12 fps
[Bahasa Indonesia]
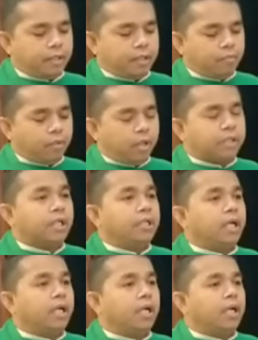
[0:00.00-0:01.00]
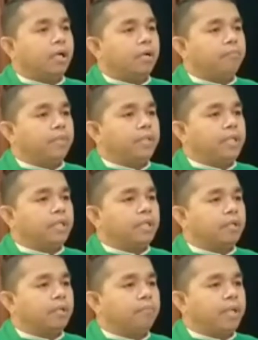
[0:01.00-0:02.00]
Bukan saja menyingkir,
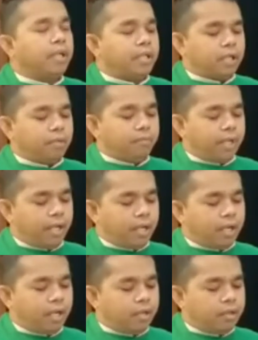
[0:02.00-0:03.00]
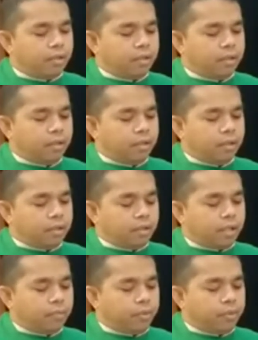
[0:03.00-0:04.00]
menghindari mereka,
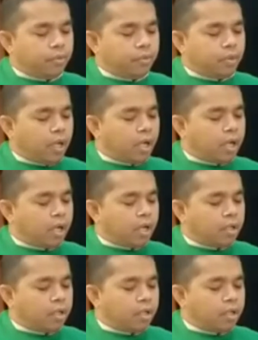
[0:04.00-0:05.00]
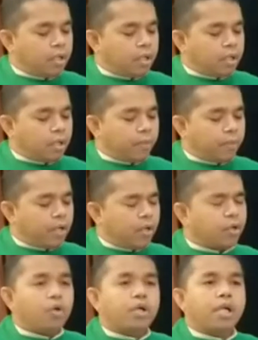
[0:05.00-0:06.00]
tetapi juga kepada
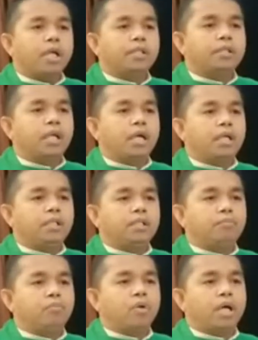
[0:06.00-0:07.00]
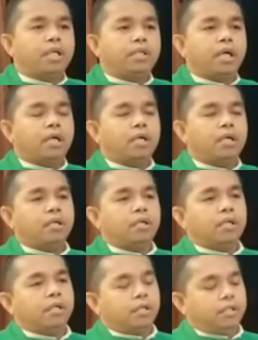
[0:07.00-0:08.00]
orang-orang yang telah disembuhkannya,
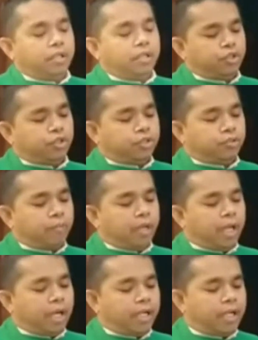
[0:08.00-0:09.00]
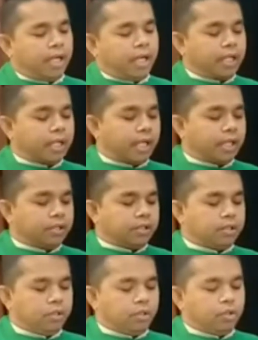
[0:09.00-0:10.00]
Yesus melarang dengan
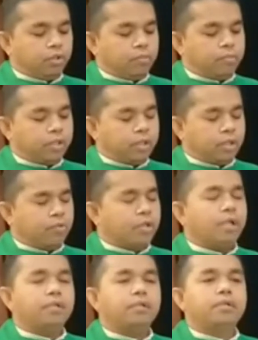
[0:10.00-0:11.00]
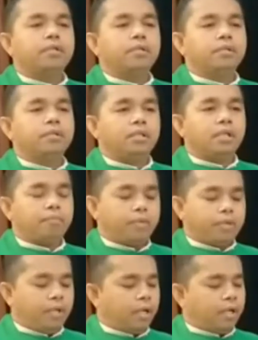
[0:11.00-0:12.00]
keras untuk memberitahukan siapa
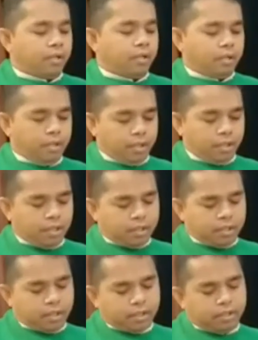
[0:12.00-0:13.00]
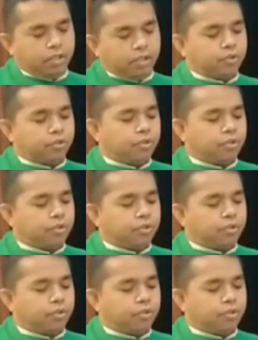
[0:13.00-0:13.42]
dia, identitas Yesus.